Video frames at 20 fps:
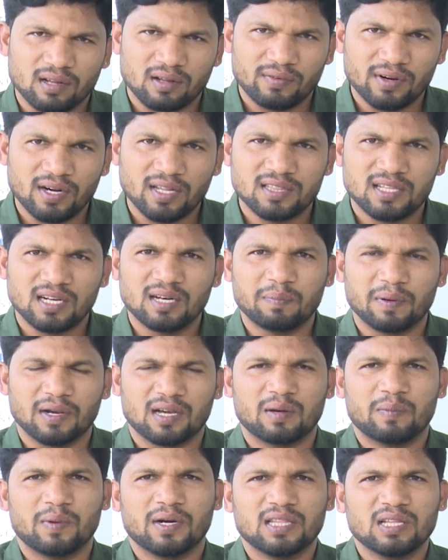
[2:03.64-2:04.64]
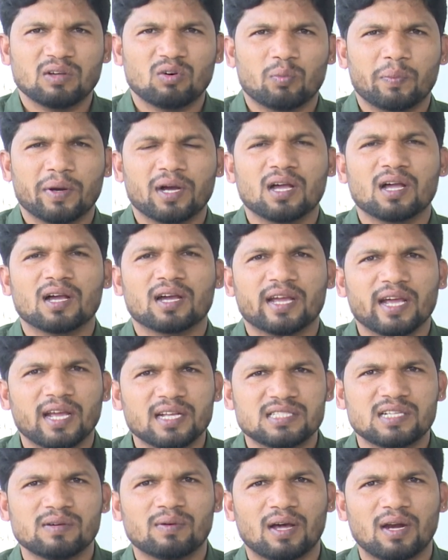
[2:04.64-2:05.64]
వీళ్ళిద్దరిని పక్కన పెడితే ఒక పక్క
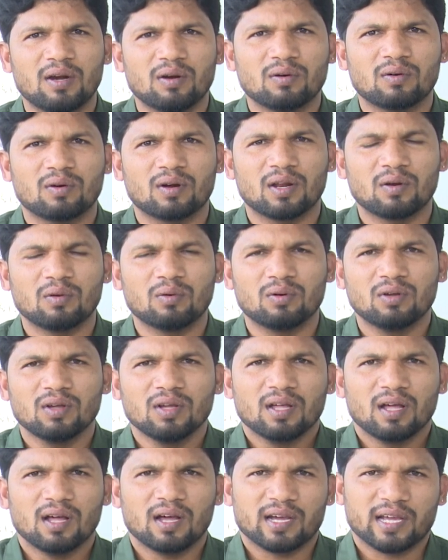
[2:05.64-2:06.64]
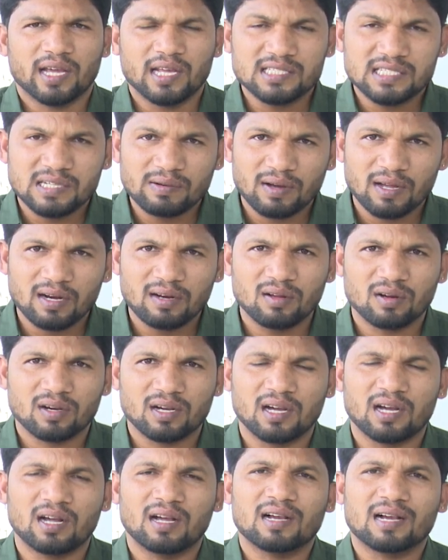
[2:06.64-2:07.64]
కేజ్రీవాల్ను కూడాను కేజ్రీవాల్
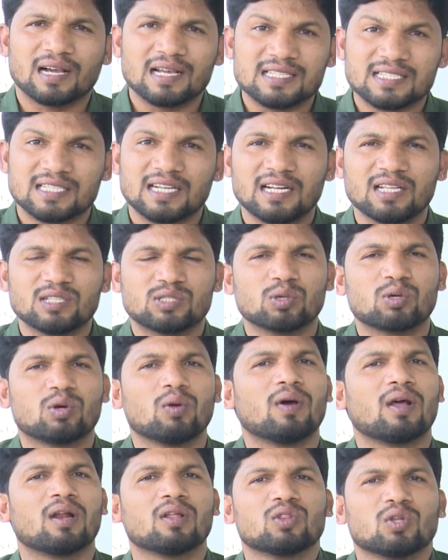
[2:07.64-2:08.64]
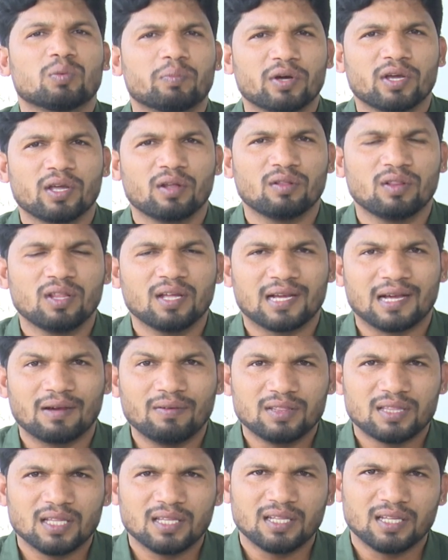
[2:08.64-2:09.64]
యొక్క కస్టడీ శుక్రవారంతో ముగియనుంది
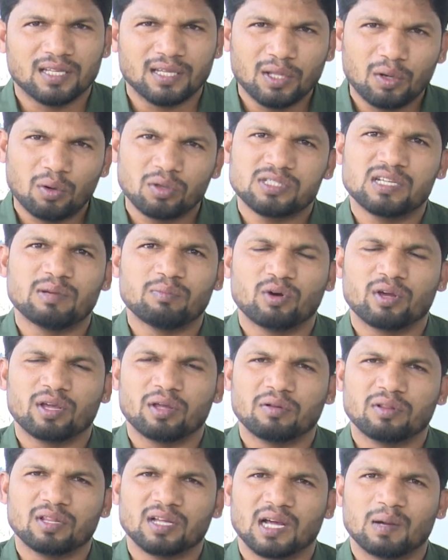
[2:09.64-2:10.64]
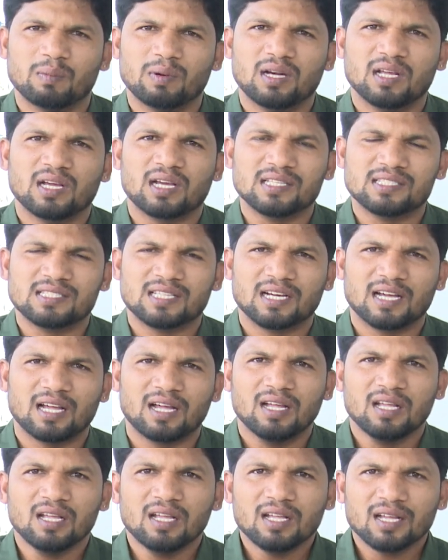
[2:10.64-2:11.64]
కవితది ఈ రోజే ముగియనుంది కాబట్టి ఖచ్చితంగా
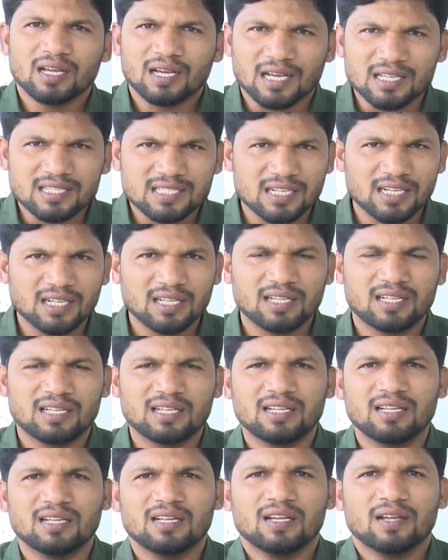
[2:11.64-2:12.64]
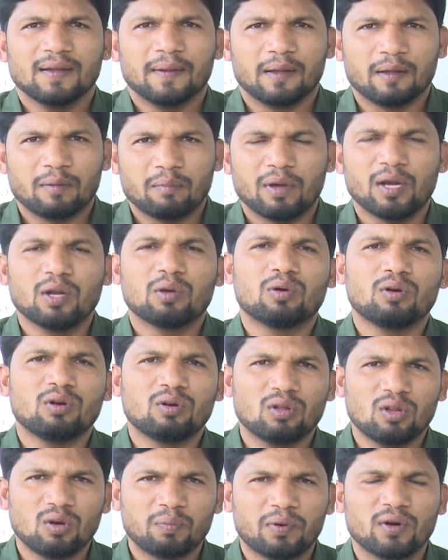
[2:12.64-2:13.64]
కస్టడీకి మరికొన్ని
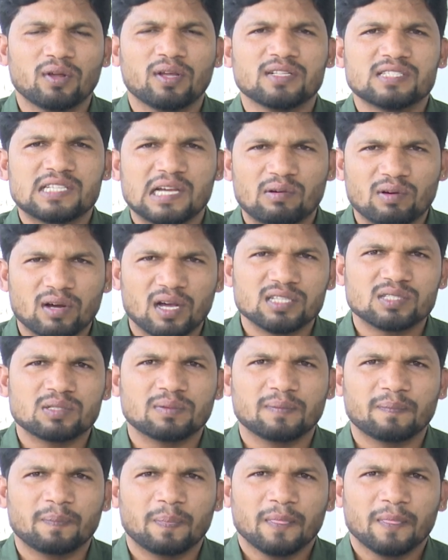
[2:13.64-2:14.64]
రోజులు పొడిగించే అవకాశం